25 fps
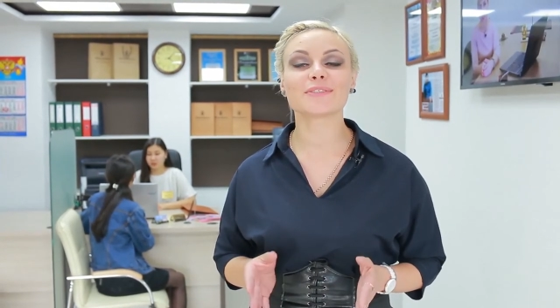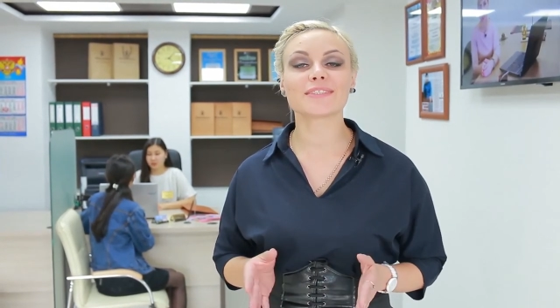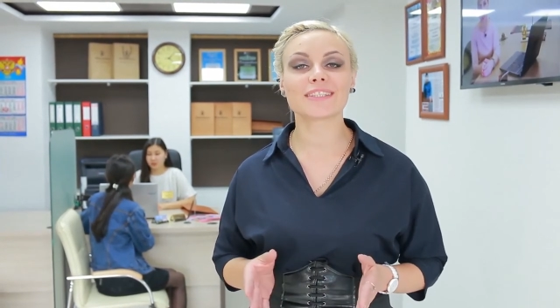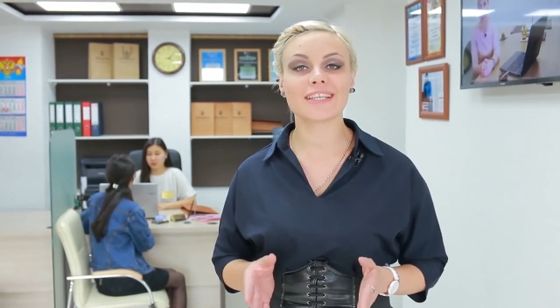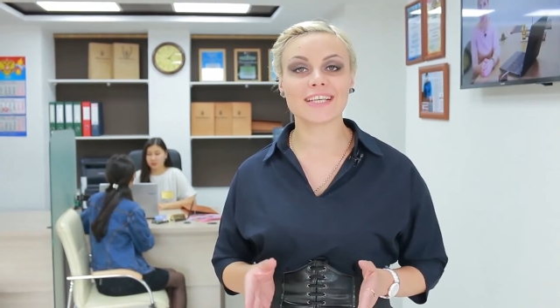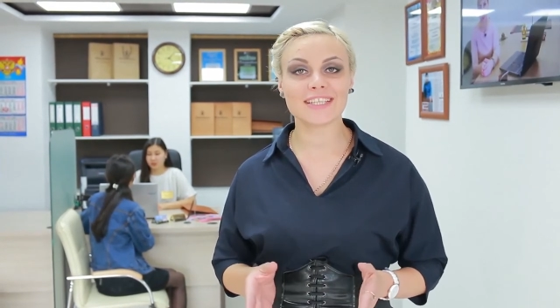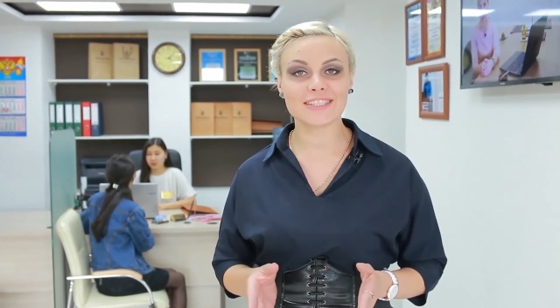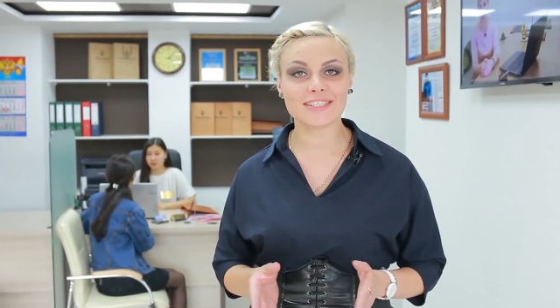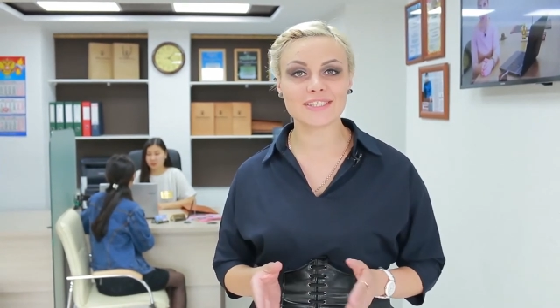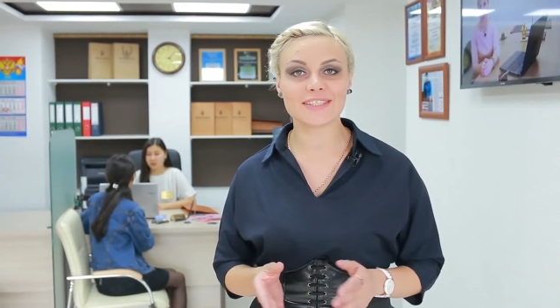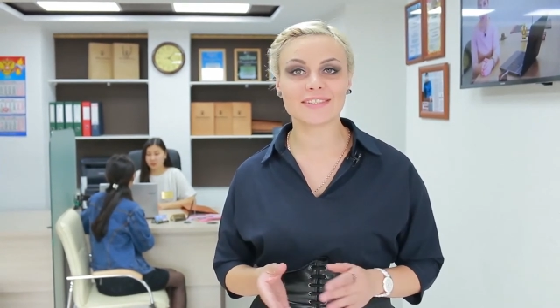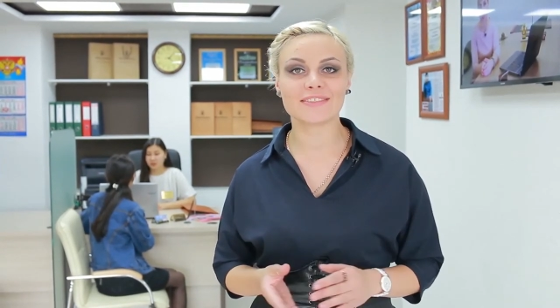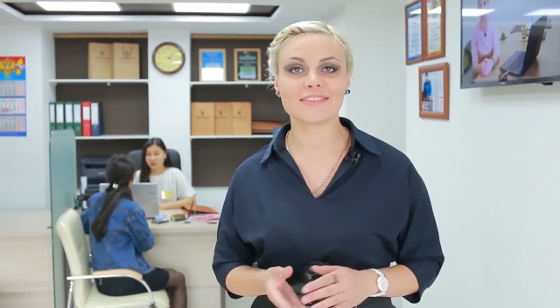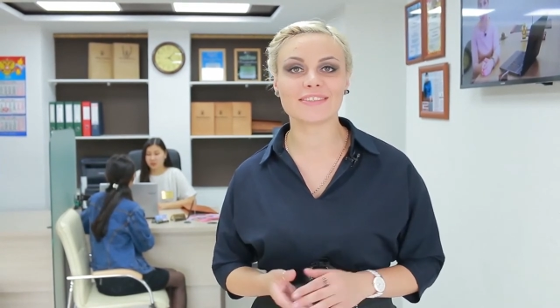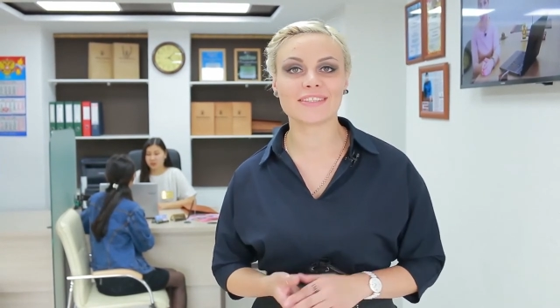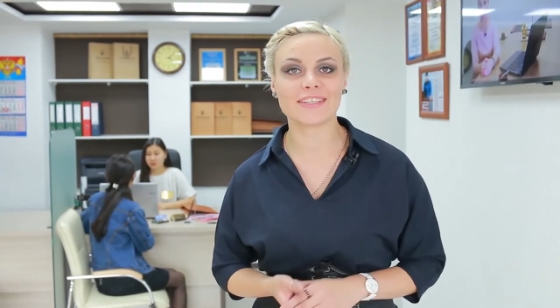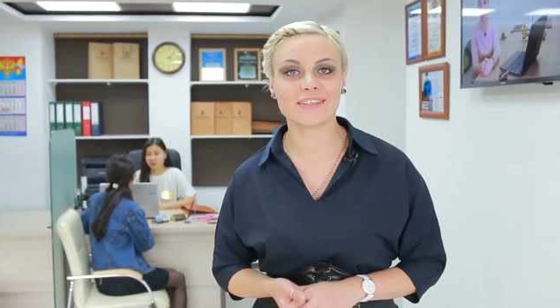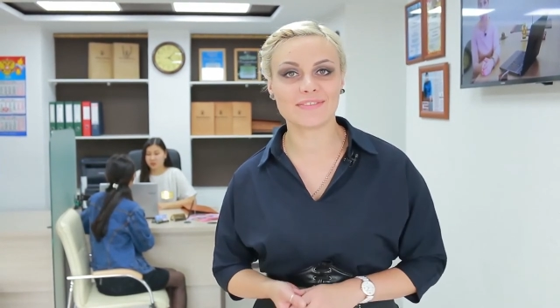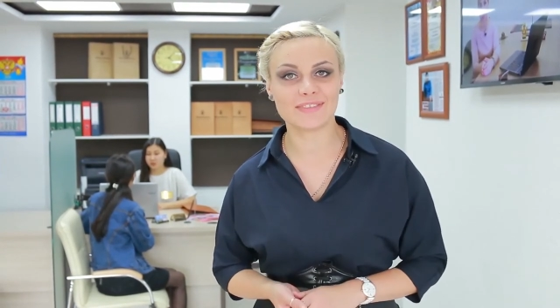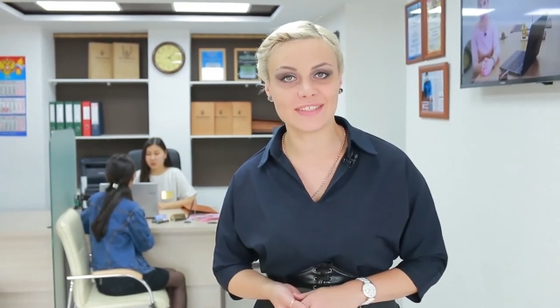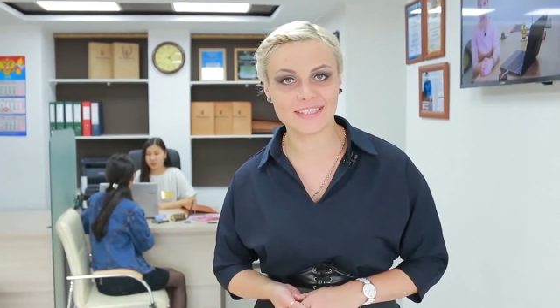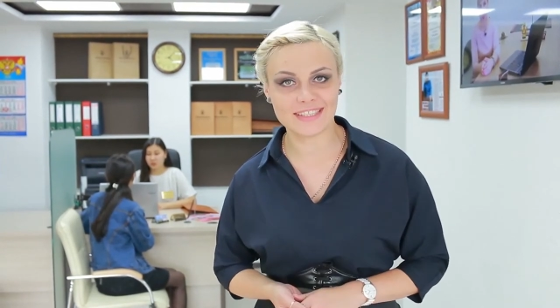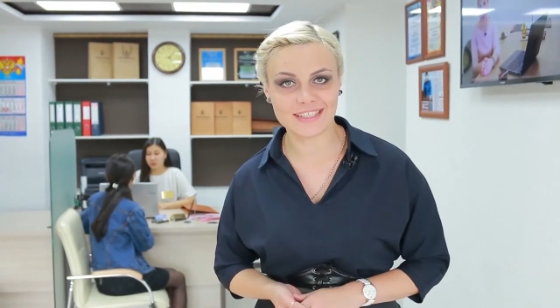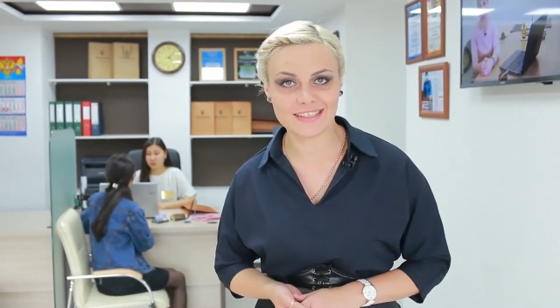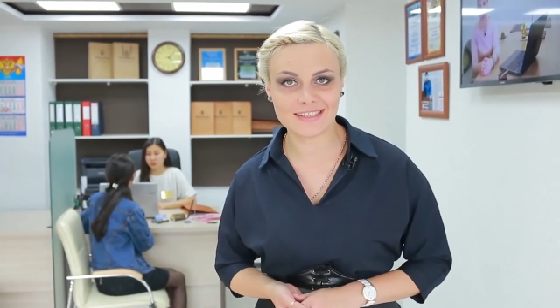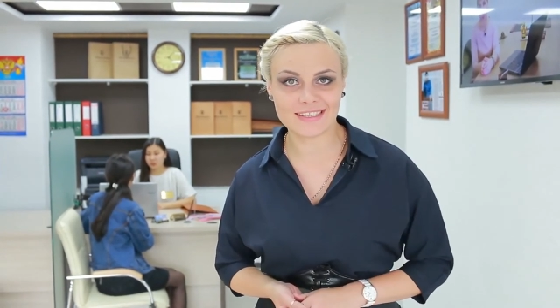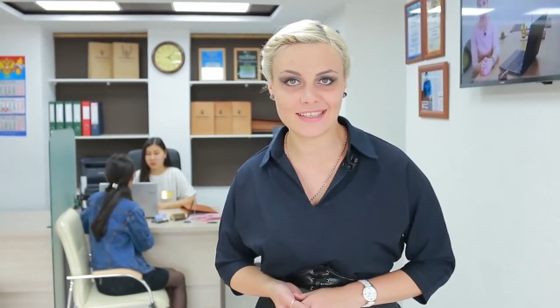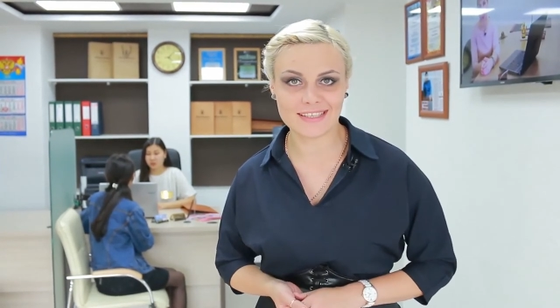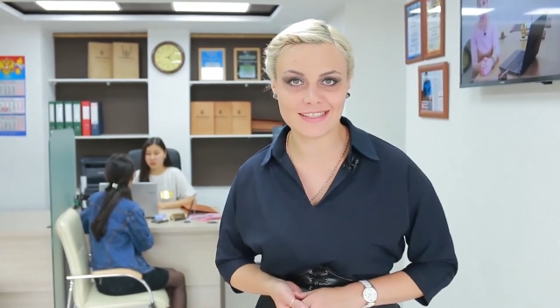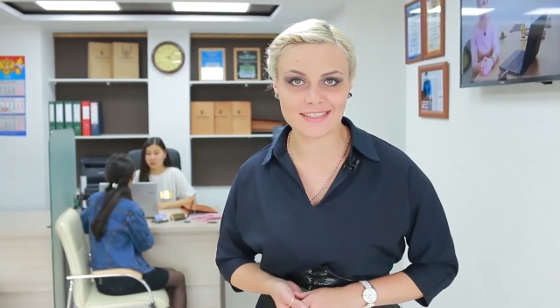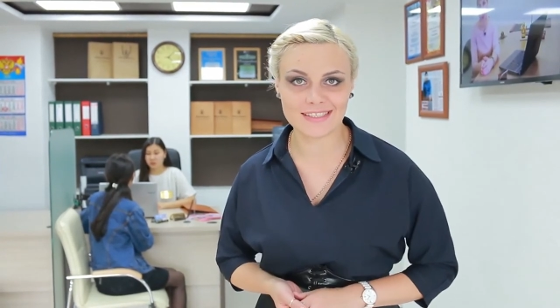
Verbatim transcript: качественное ведение